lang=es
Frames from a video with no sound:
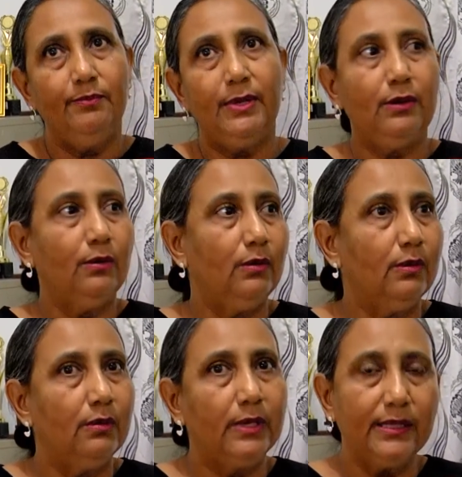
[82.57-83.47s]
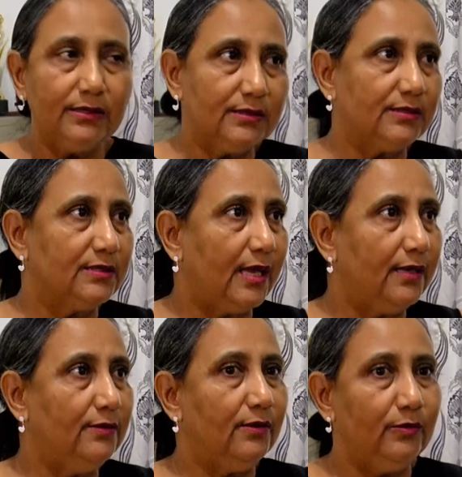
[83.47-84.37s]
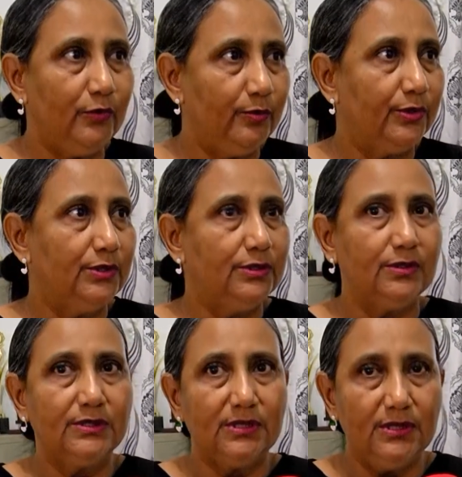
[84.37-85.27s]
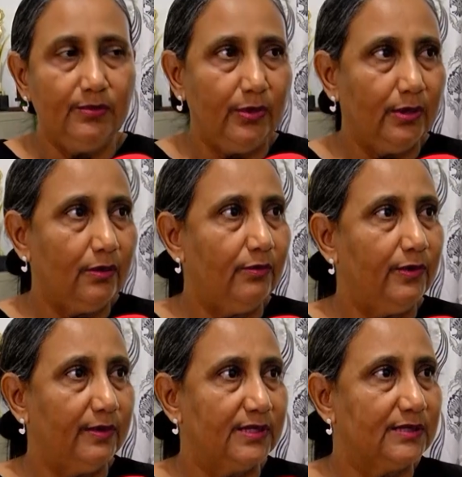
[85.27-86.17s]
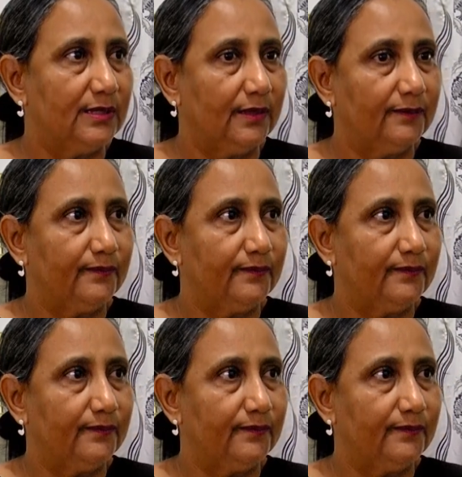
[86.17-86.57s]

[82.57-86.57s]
pero es necesario y muy bonito este tipo de convivencia.